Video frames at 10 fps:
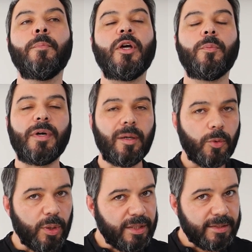Pero para
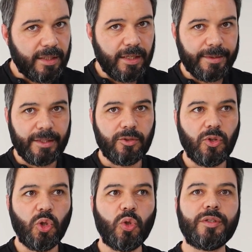poder sanar del
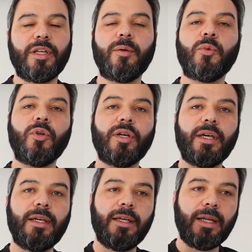todo tenemos
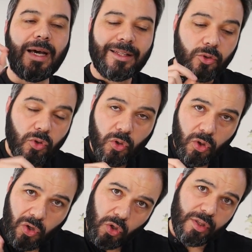que ir a
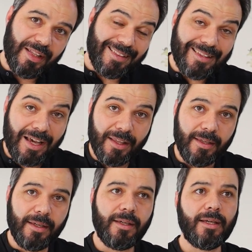todos los
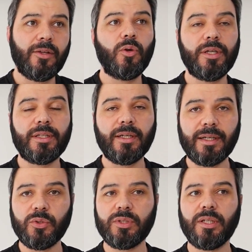detalles que nos están
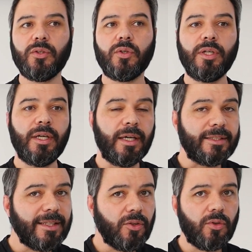causando
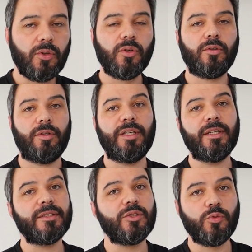ese dolor y ese